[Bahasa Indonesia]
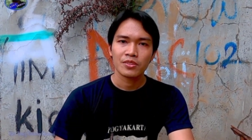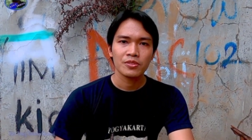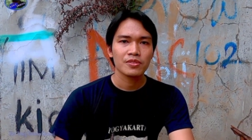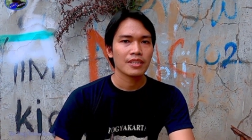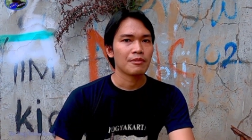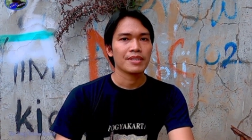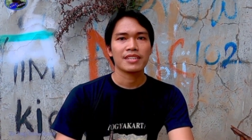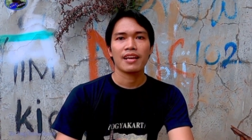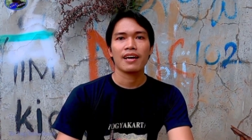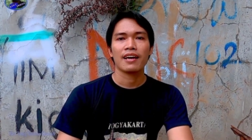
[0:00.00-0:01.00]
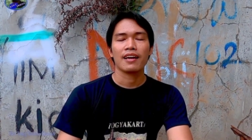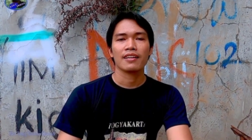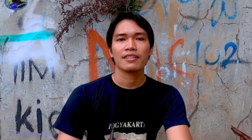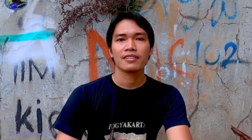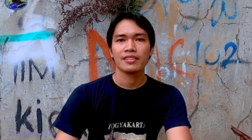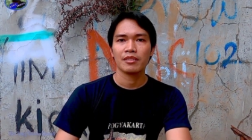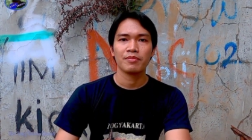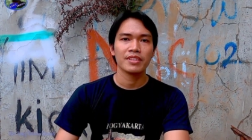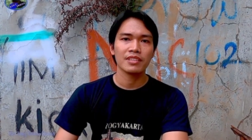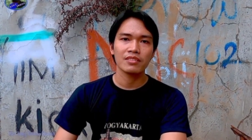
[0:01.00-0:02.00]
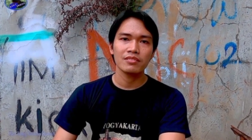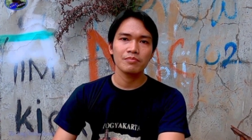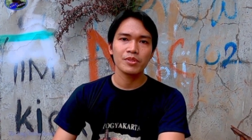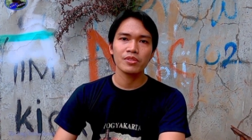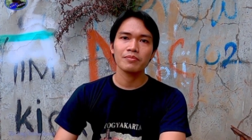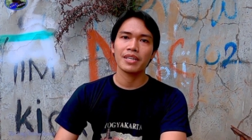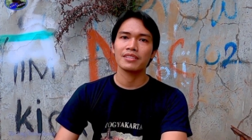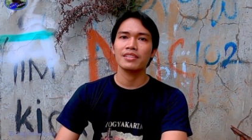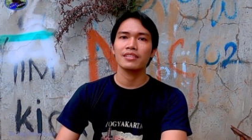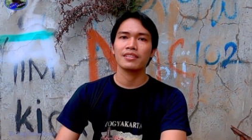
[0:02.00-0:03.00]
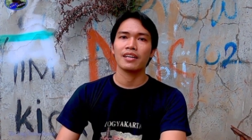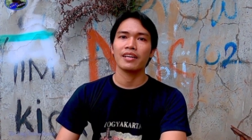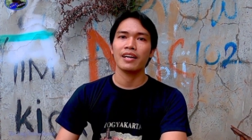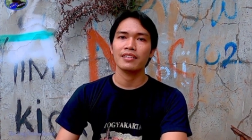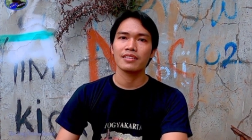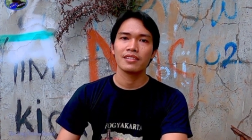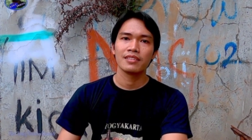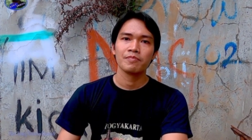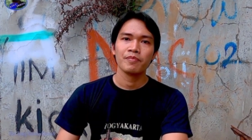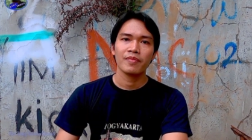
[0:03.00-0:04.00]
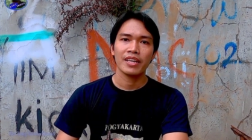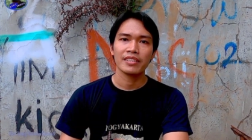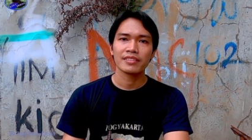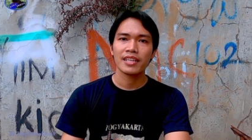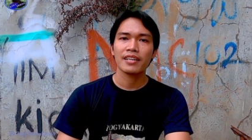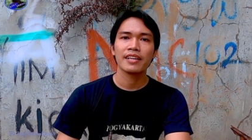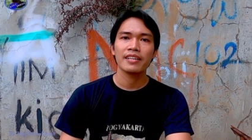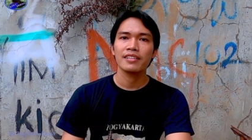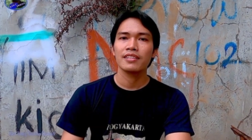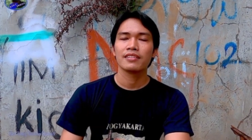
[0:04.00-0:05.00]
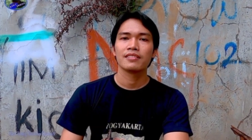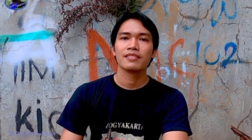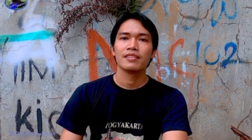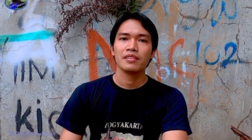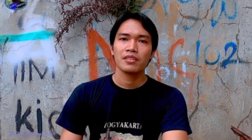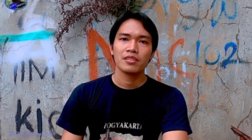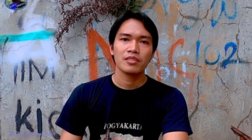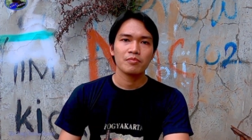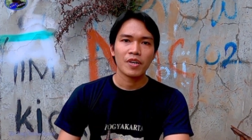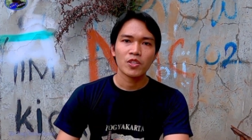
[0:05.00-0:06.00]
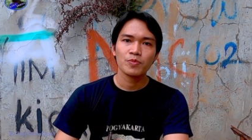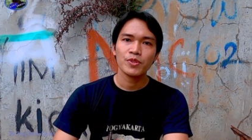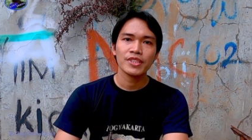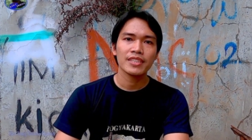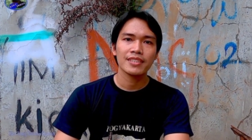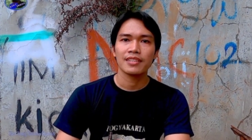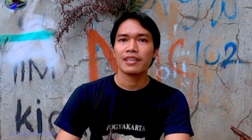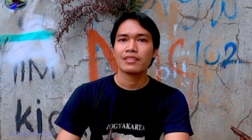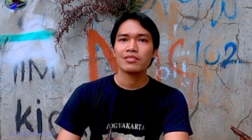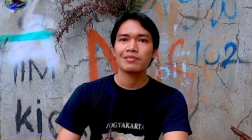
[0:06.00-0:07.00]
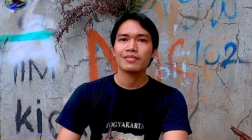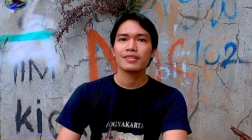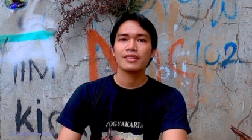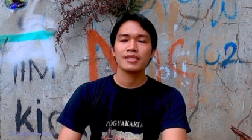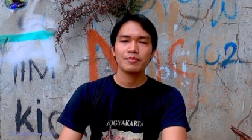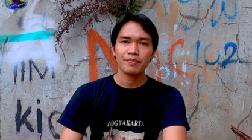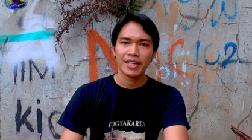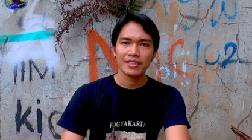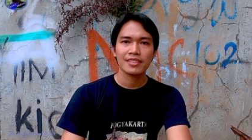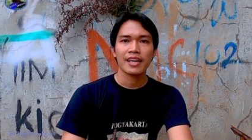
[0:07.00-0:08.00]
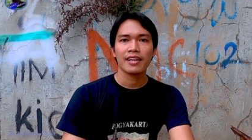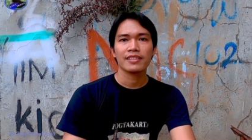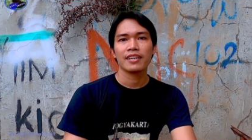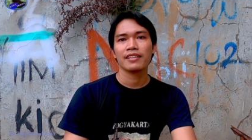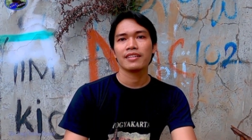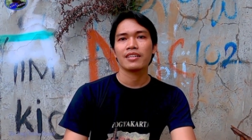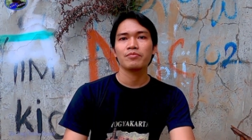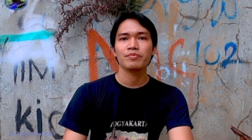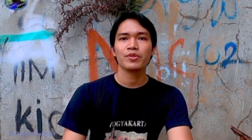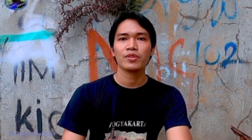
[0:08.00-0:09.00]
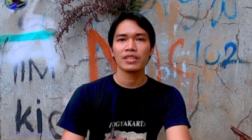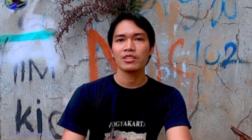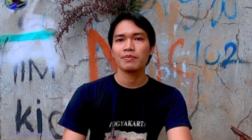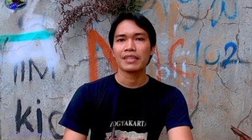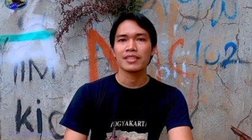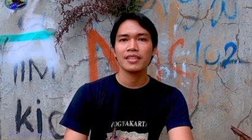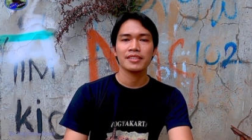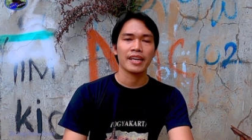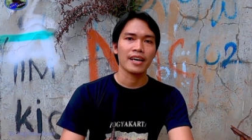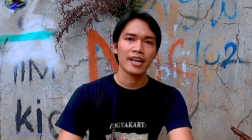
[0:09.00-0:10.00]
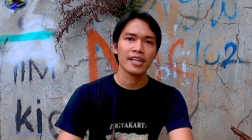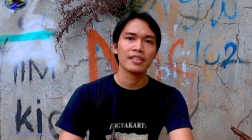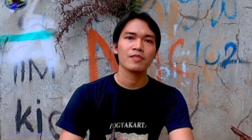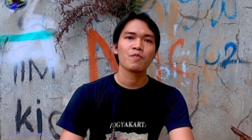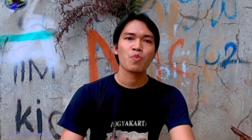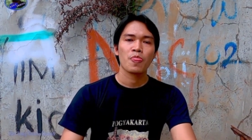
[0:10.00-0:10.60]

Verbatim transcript: Itu nggak masalah. Yang penting itu burung masih terlihat lincah dan mau bunyi. Nah, itu berarti tanda-tandanya kan burung itu masih sehat.